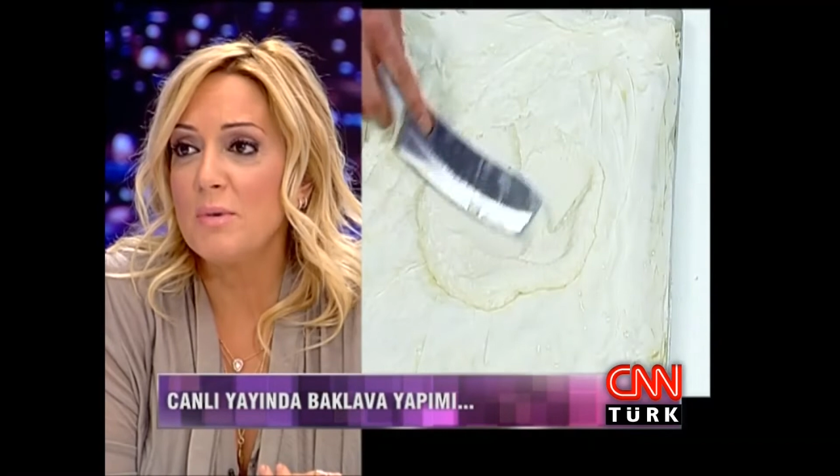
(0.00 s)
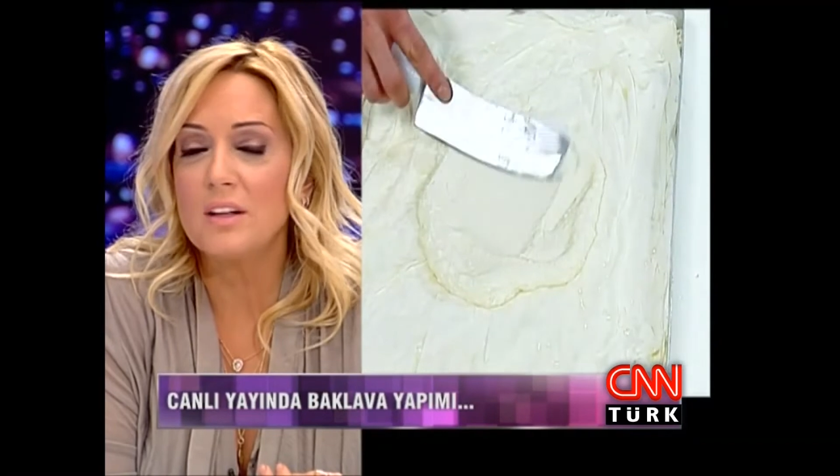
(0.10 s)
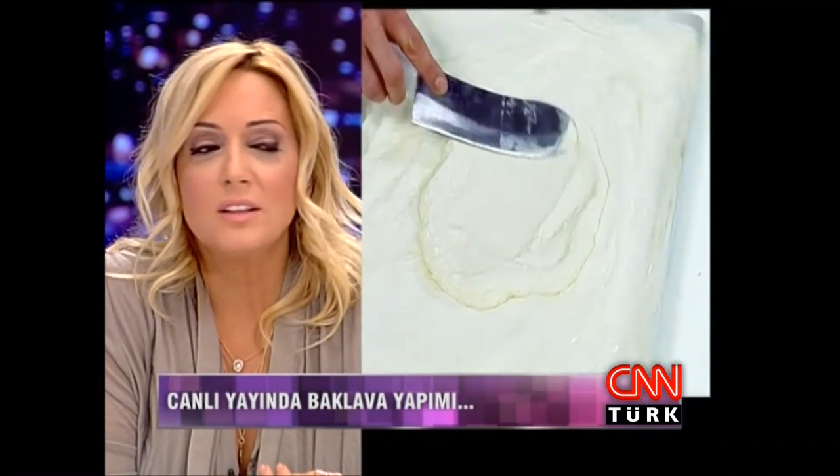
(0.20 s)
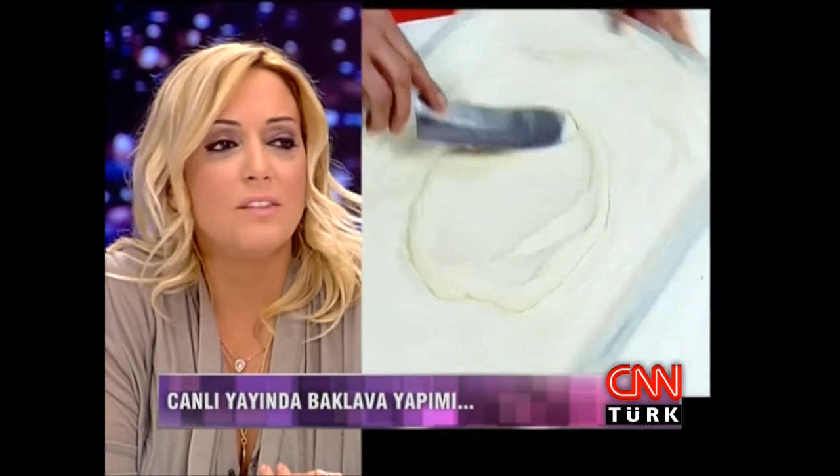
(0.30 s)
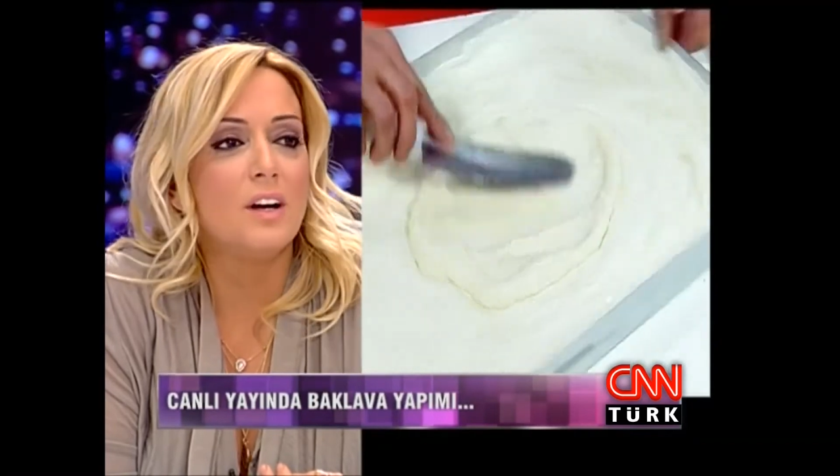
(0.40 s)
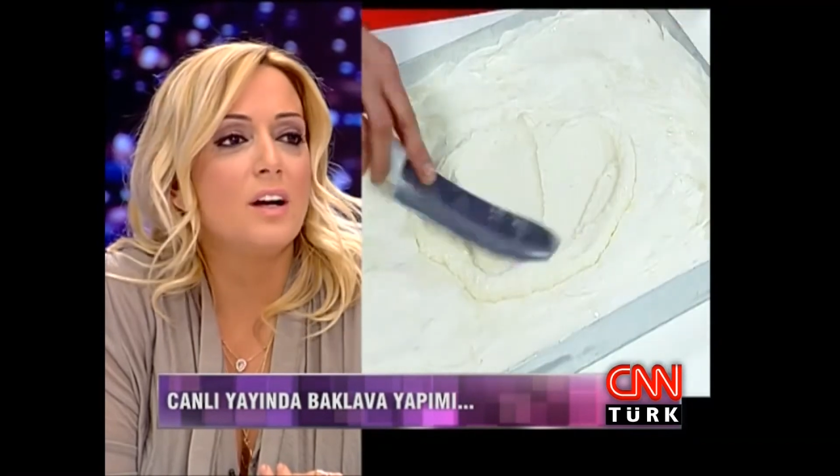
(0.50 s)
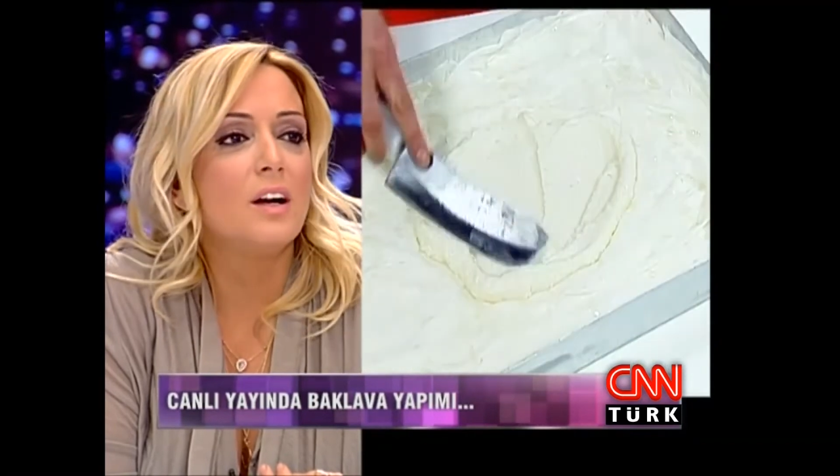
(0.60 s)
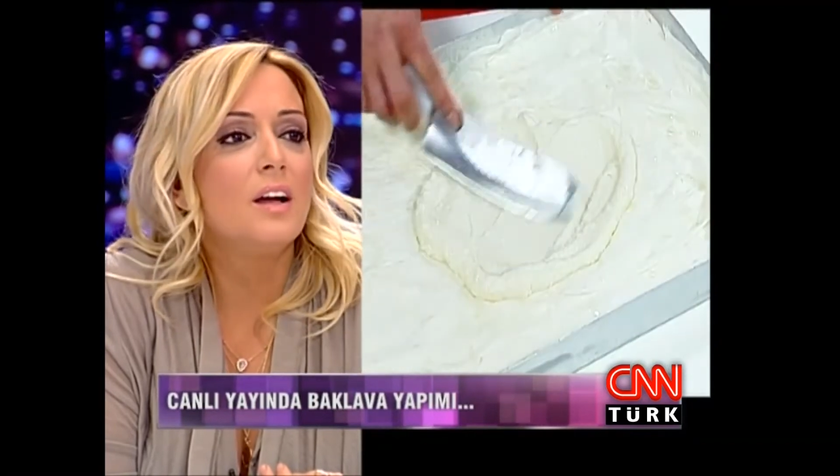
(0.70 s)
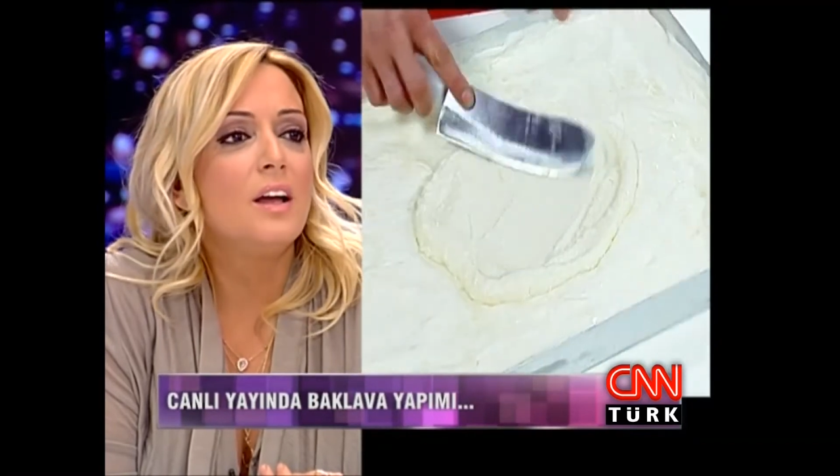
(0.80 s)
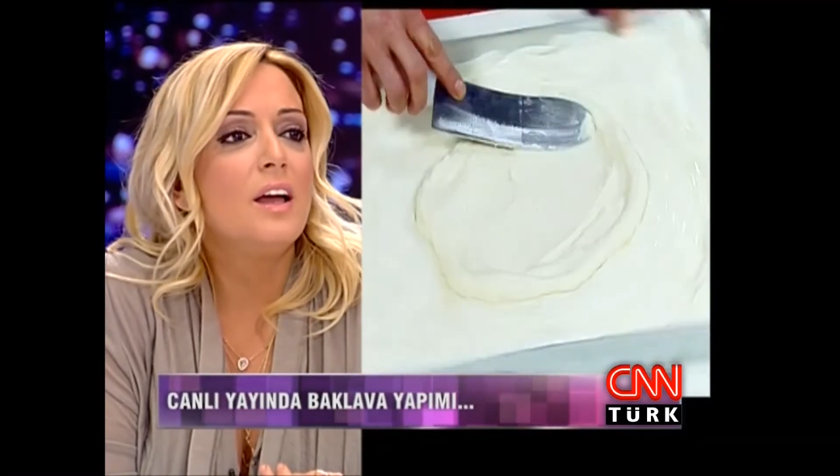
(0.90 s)
baklava.
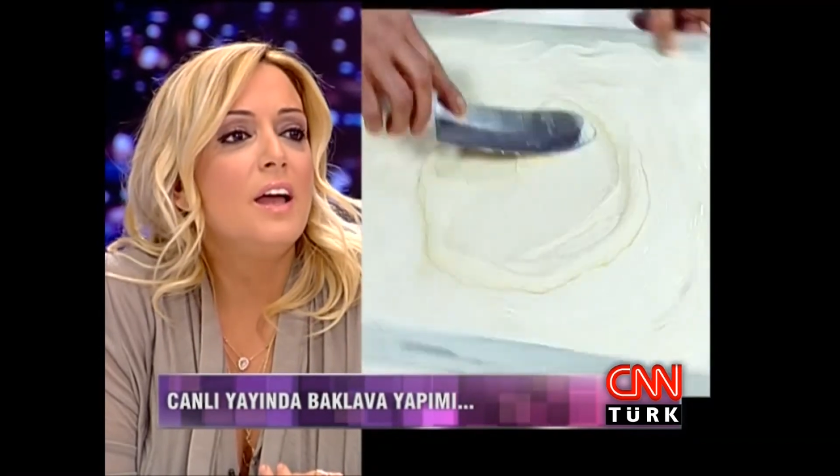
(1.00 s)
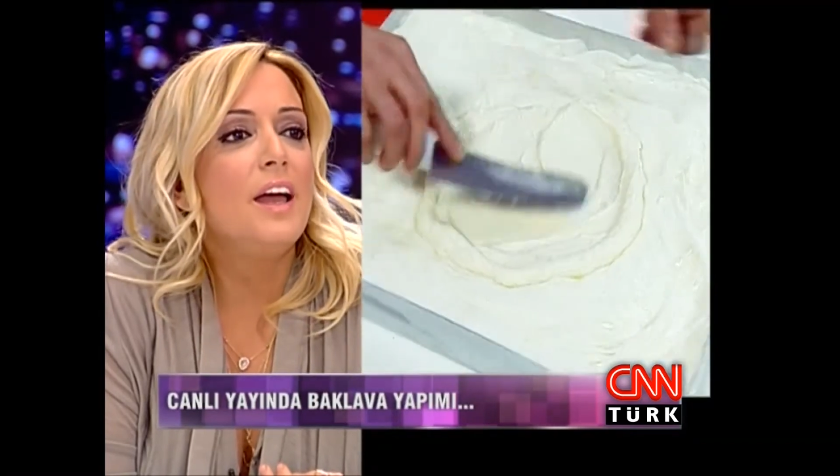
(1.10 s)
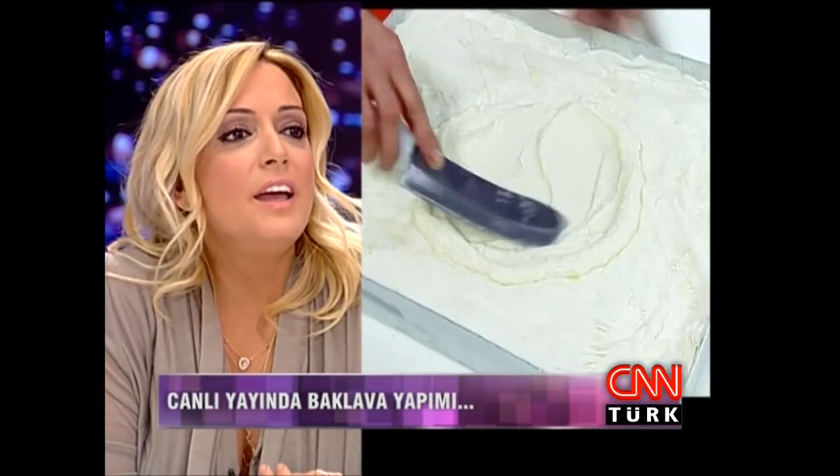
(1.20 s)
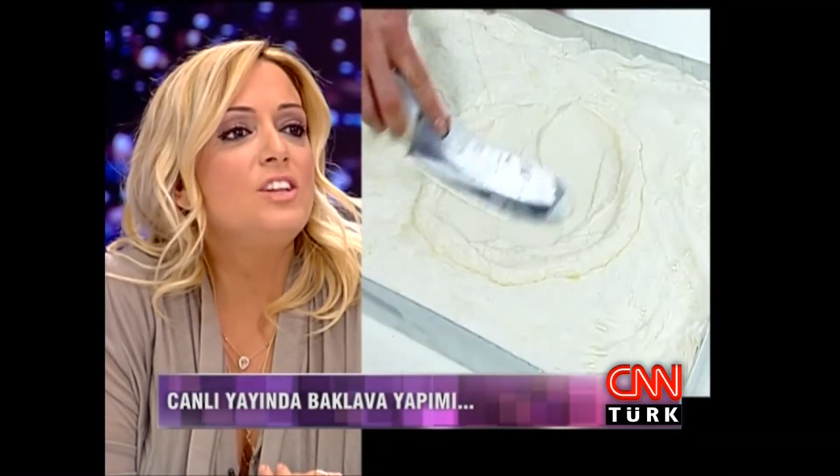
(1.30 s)
E